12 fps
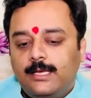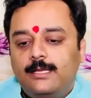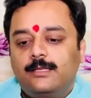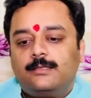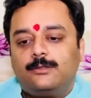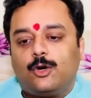
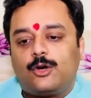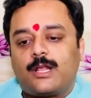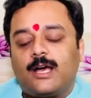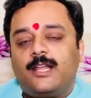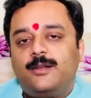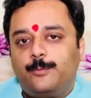इन
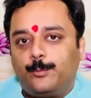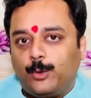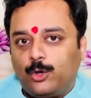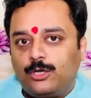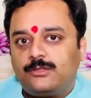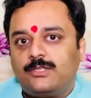दौरान
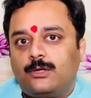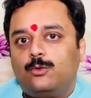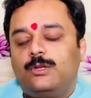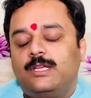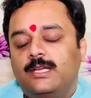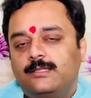बहुत
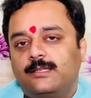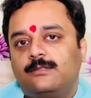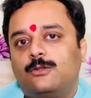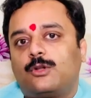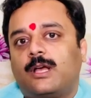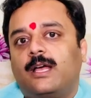ज़रूरी है जिस
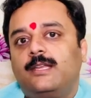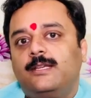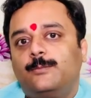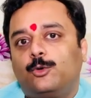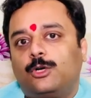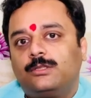दौरान
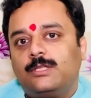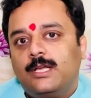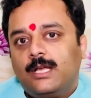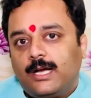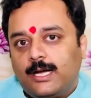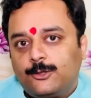ये बहुत
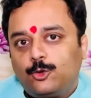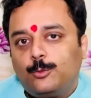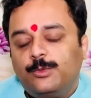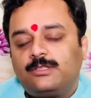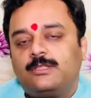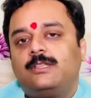
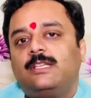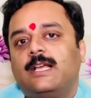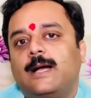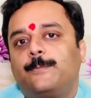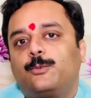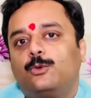अशुभ स्थिति
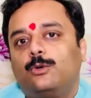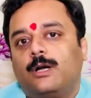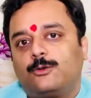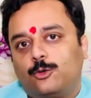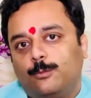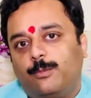आपको
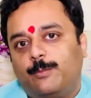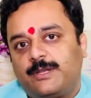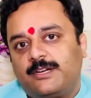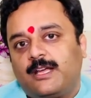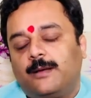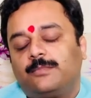अशुभ
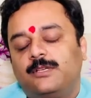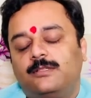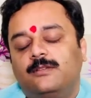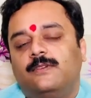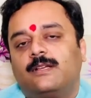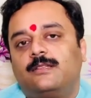परिणाम
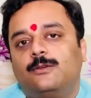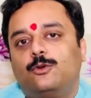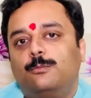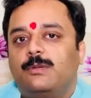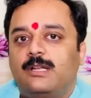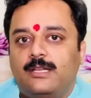किसी व्यक्ति
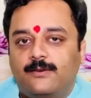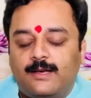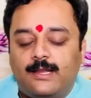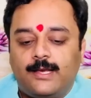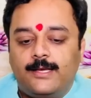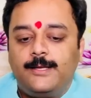को मिलने
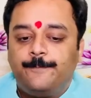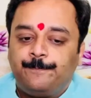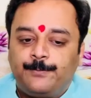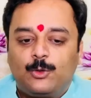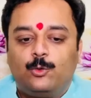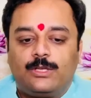वाला है
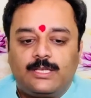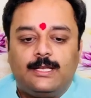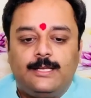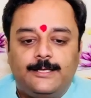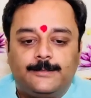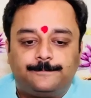उनके
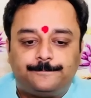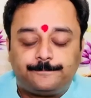लिए